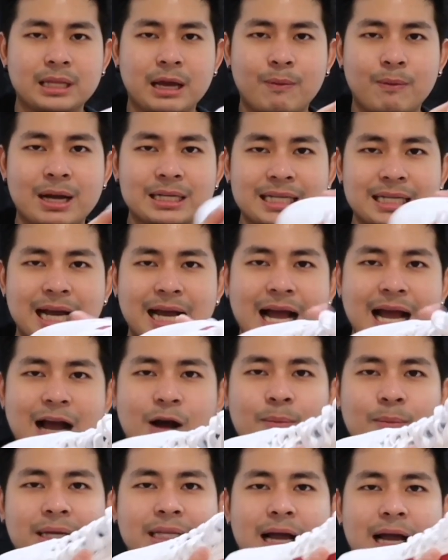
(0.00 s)
แต่ว่าจะขา
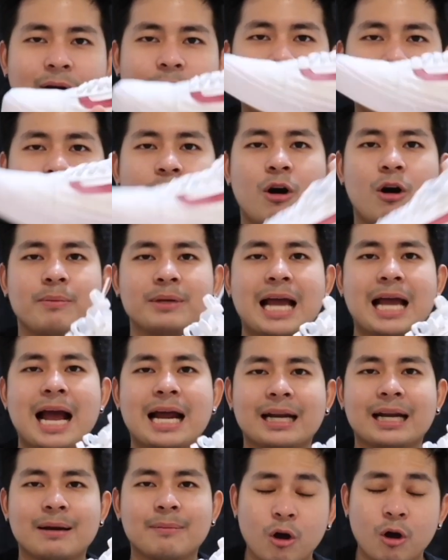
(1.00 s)
วไม่เท่าขอบยาง
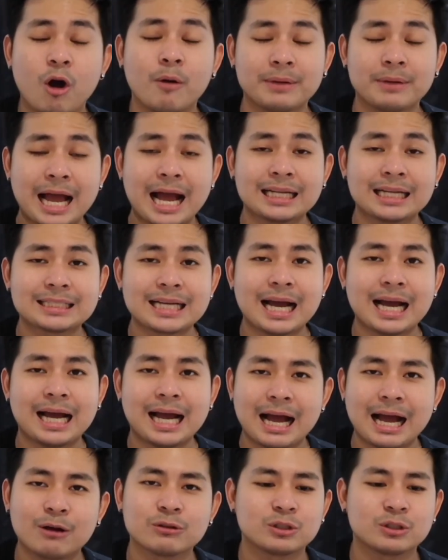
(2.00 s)
นะครับขอบยางจะ
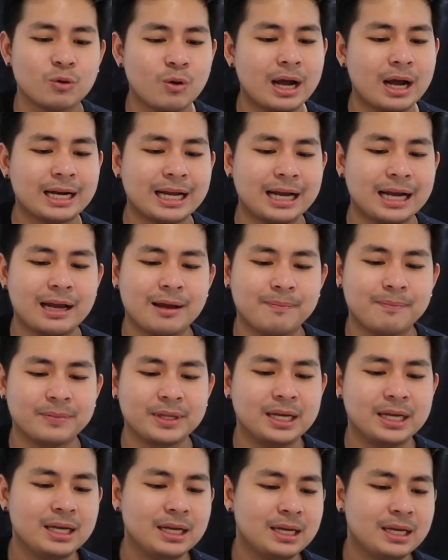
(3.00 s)
ขาวจั๊วนะครับ
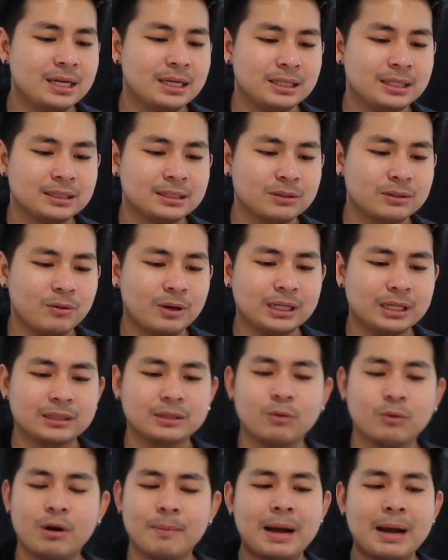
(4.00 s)
ส่วน
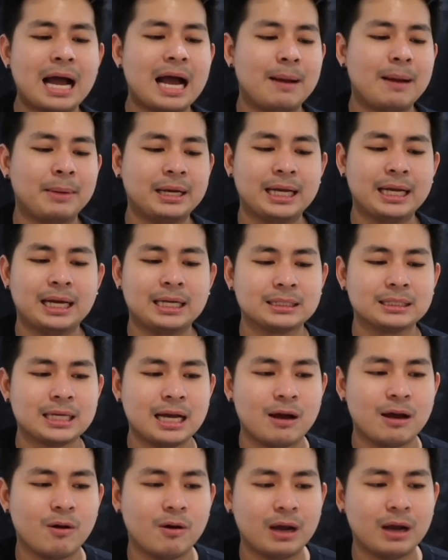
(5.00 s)
ตัวผ้ามันเนี่ย
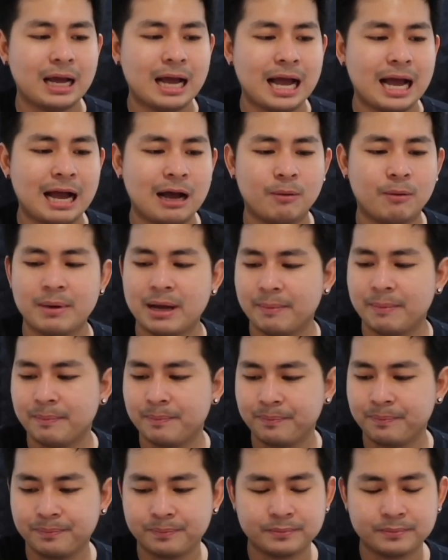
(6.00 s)
จะออกขาวแบบ